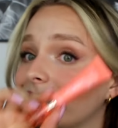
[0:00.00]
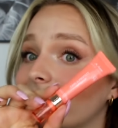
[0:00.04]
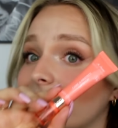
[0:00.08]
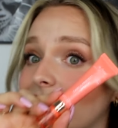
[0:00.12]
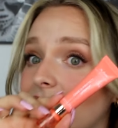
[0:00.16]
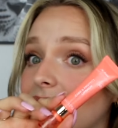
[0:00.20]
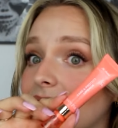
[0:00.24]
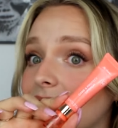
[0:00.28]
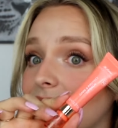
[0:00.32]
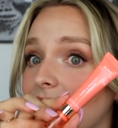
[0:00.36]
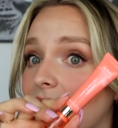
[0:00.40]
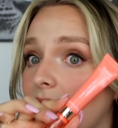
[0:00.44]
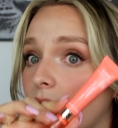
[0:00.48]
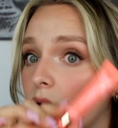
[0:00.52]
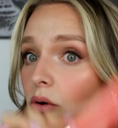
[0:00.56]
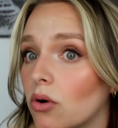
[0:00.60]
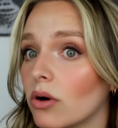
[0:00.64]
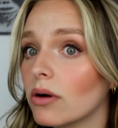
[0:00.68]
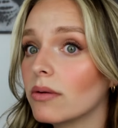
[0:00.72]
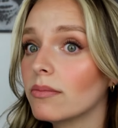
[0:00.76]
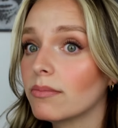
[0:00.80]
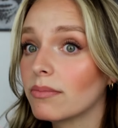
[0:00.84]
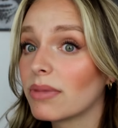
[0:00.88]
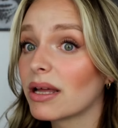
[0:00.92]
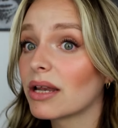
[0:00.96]
Das hier
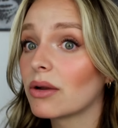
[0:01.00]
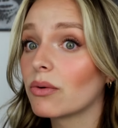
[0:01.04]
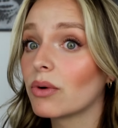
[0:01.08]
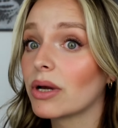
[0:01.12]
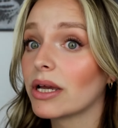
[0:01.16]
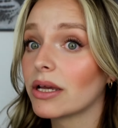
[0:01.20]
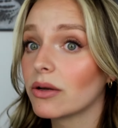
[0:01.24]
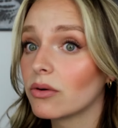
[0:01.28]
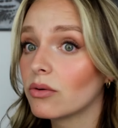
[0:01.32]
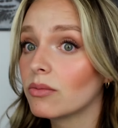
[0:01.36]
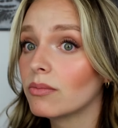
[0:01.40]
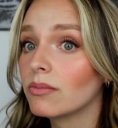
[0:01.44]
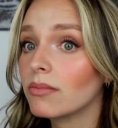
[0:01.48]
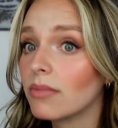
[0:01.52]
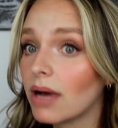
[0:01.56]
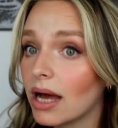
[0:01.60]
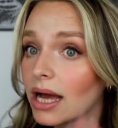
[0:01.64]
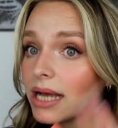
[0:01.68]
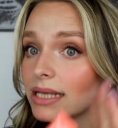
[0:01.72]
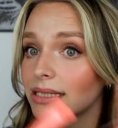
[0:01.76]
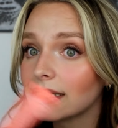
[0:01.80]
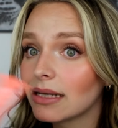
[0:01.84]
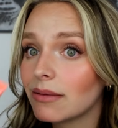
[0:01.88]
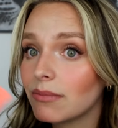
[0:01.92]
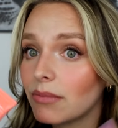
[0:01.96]
auch, by the way, um
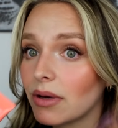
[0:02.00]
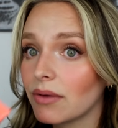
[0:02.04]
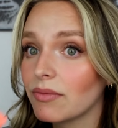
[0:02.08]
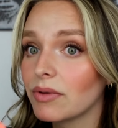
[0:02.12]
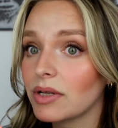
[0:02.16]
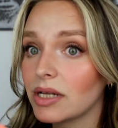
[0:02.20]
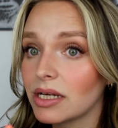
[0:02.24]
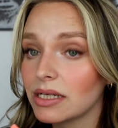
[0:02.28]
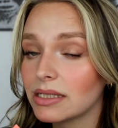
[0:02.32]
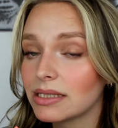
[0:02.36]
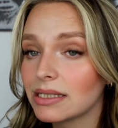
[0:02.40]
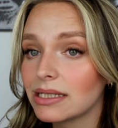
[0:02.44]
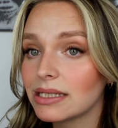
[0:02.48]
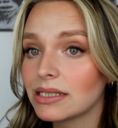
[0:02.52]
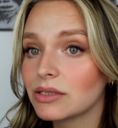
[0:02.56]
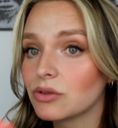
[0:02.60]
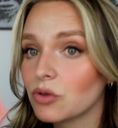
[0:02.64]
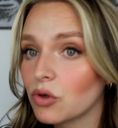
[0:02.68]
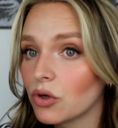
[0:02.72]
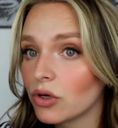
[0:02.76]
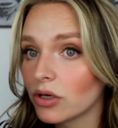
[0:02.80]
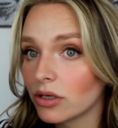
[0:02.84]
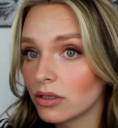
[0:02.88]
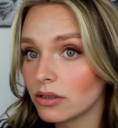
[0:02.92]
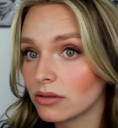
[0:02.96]
Asam mal wieder ins Licht
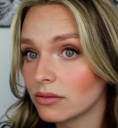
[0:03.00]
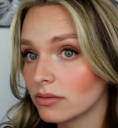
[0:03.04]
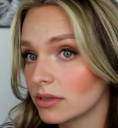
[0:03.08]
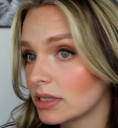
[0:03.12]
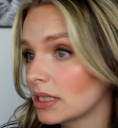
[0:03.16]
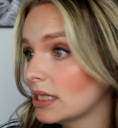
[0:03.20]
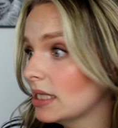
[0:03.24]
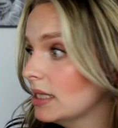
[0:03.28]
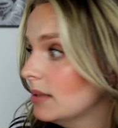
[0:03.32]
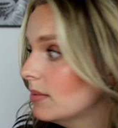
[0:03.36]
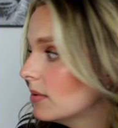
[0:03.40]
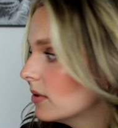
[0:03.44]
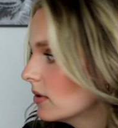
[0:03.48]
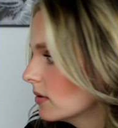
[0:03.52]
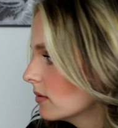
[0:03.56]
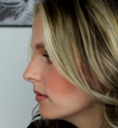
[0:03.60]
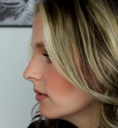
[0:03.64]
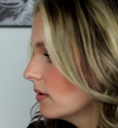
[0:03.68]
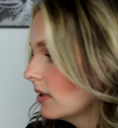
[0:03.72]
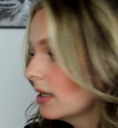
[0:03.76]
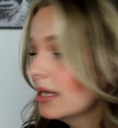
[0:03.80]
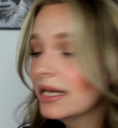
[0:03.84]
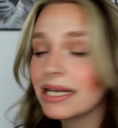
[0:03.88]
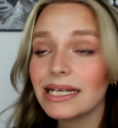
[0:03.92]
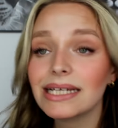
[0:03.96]
zu rücken. Ich liebe,
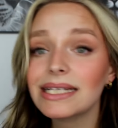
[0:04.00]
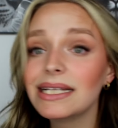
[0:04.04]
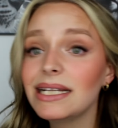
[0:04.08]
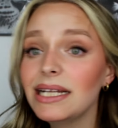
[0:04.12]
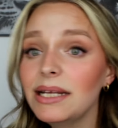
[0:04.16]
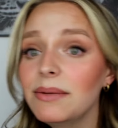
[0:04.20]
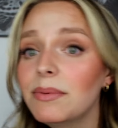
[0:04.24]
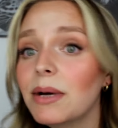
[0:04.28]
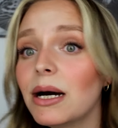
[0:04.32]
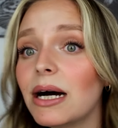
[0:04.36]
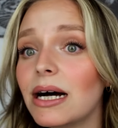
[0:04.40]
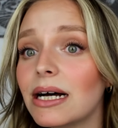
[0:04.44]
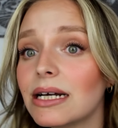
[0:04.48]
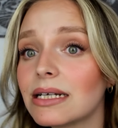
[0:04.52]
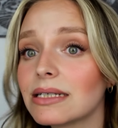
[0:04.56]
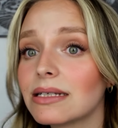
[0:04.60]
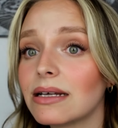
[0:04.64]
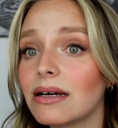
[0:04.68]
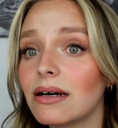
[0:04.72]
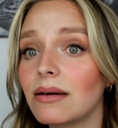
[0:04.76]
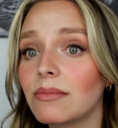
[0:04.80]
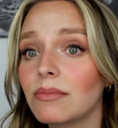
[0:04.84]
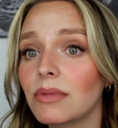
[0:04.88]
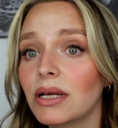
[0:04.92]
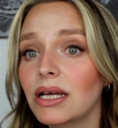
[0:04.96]
ich liebe
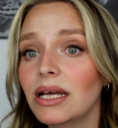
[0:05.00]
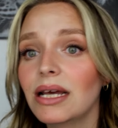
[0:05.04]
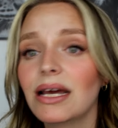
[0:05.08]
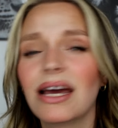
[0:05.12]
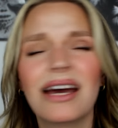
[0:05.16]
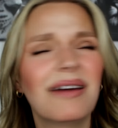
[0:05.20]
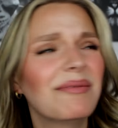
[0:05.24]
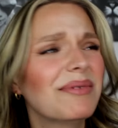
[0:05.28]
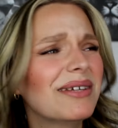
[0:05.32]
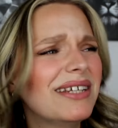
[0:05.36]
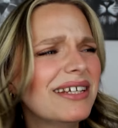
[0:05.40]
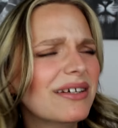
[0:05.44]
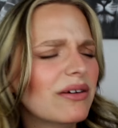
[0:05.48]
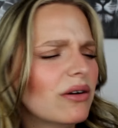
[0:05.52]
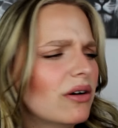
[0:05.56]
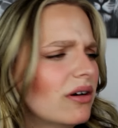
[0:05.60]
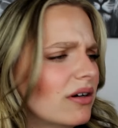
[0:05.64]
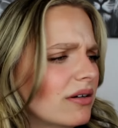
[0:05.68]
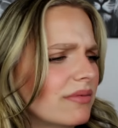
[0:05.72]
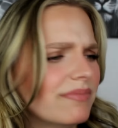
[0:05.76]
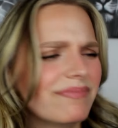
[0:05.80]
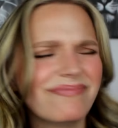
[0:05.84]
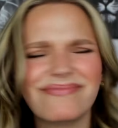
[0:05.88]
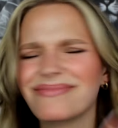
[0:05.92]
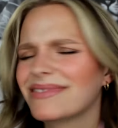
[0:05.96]
Asam. Aber die,
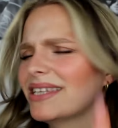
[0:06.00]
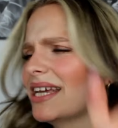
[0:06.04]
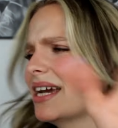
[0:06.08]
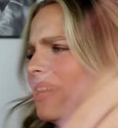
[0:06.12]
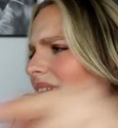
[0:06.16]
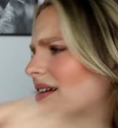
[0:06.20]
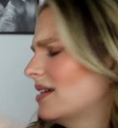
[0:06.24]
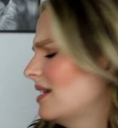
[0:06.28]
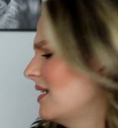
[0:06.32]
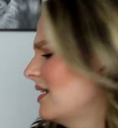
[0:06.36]
oh, ja,